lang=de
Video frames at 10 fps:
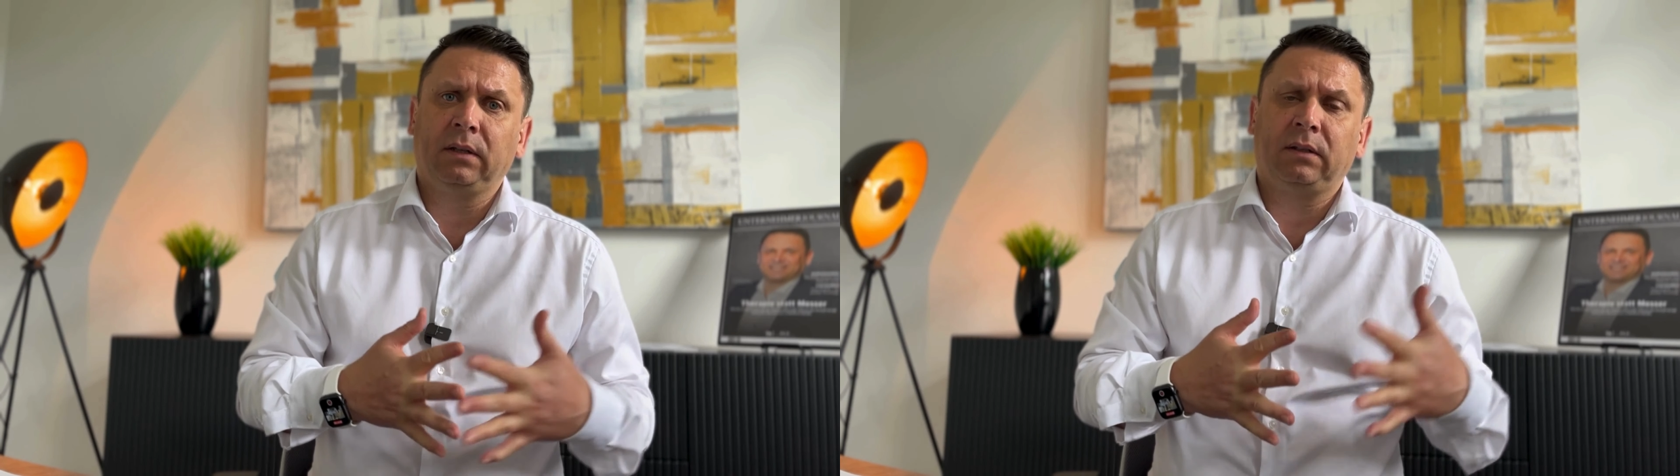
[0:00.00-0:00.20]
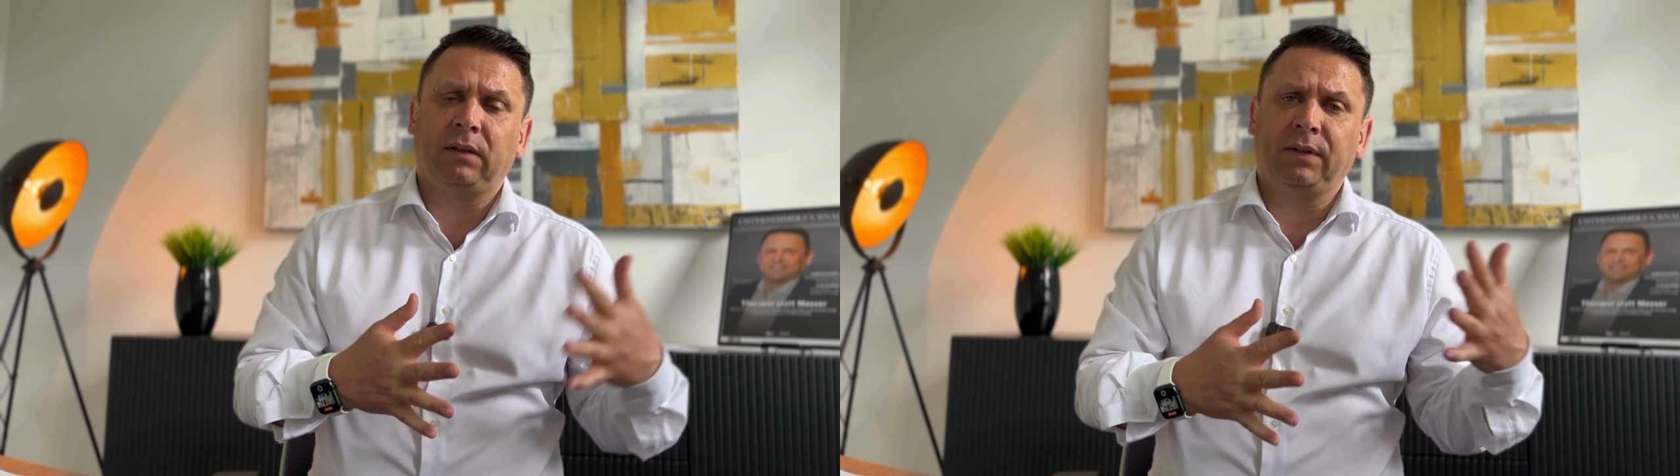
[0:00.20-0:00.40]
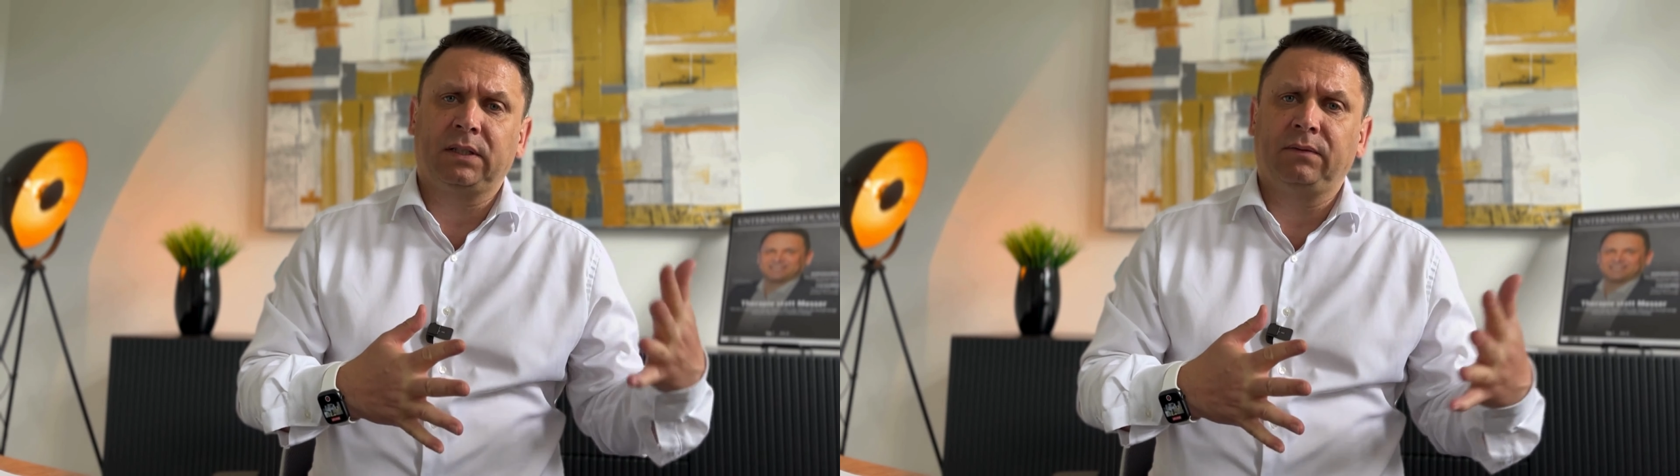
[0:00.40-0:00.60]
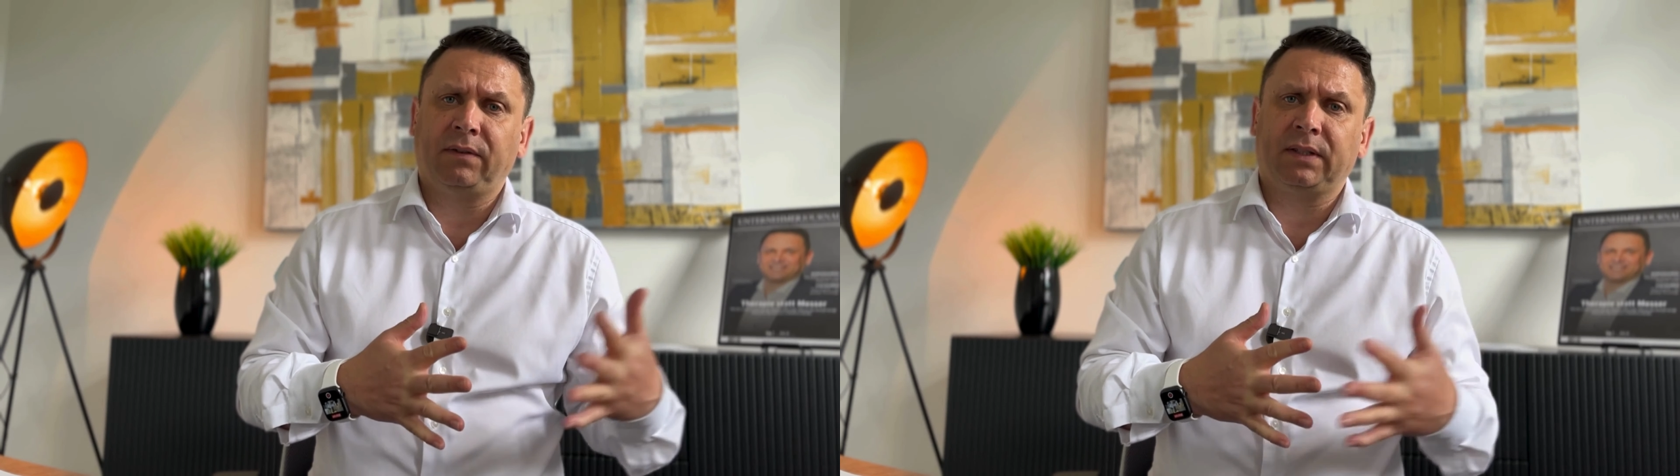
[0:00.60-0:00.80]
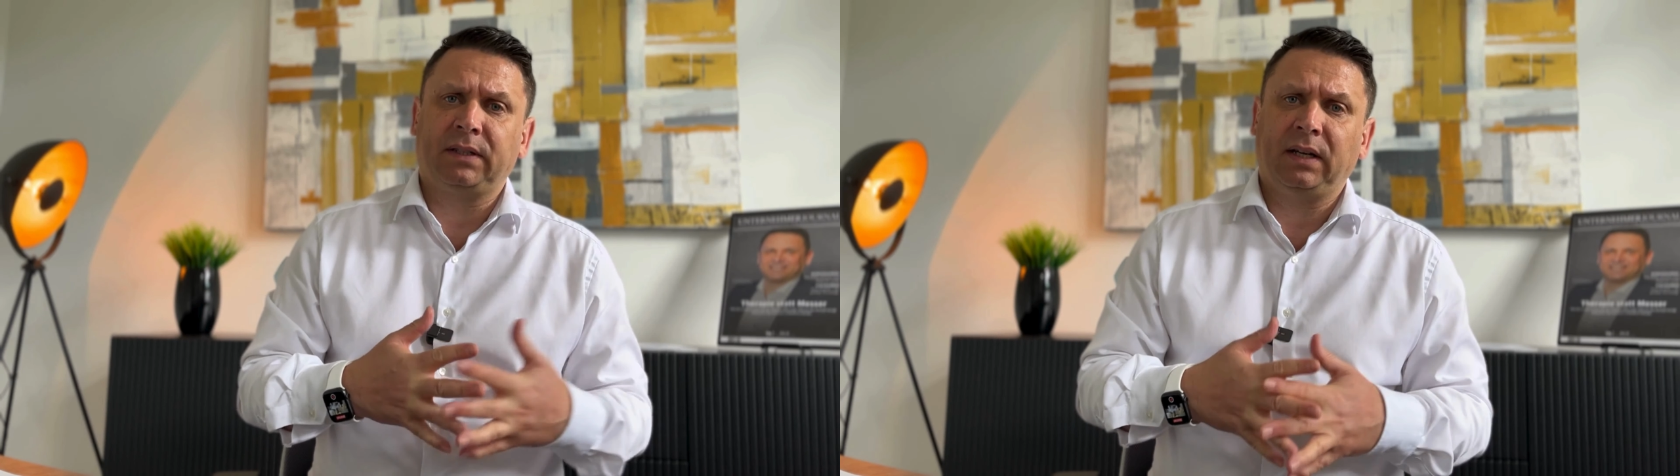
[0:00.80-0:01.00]
dann wissen wir,
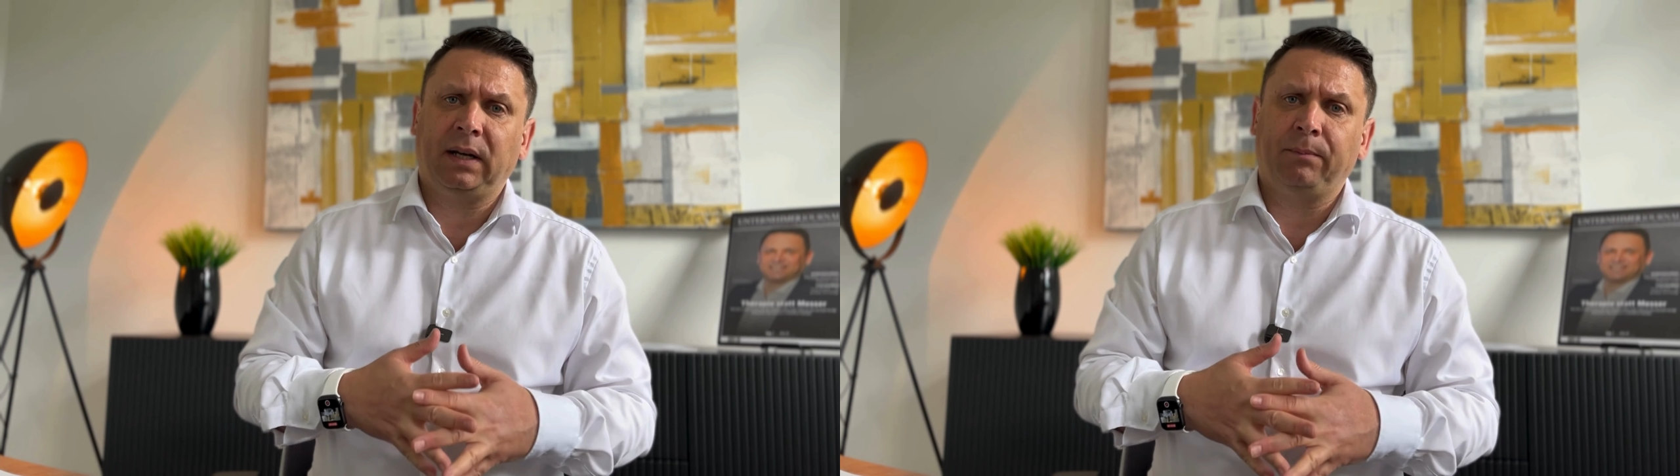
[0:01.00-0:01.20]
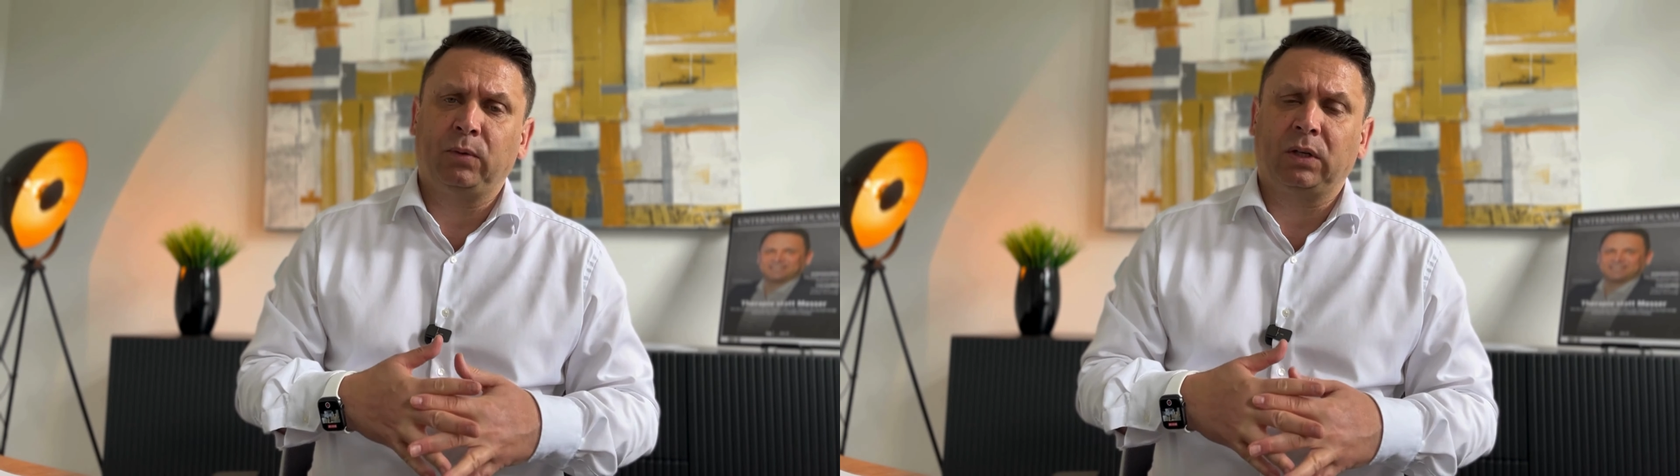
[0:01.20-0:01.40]
was sie haben und